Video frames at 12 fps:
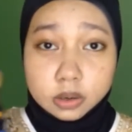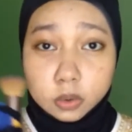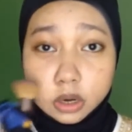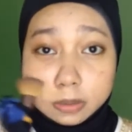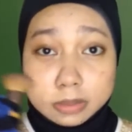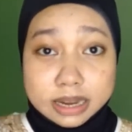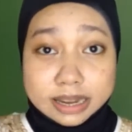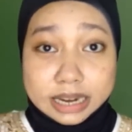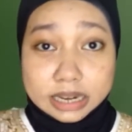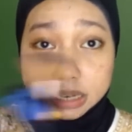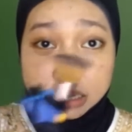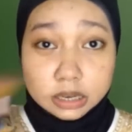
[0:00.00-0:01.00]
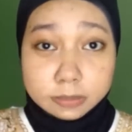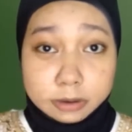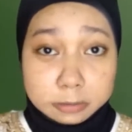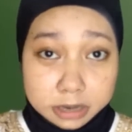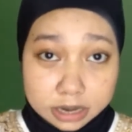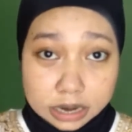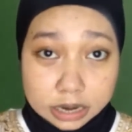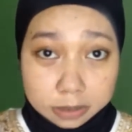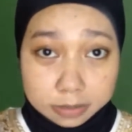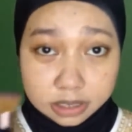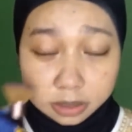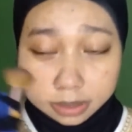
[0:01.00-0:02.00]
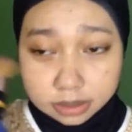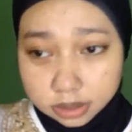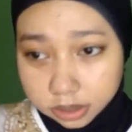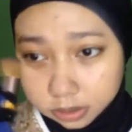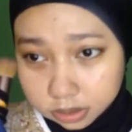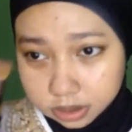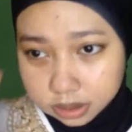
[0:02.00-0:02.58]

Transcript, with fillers: gue kembalikan ke pribadi kalian masing-masing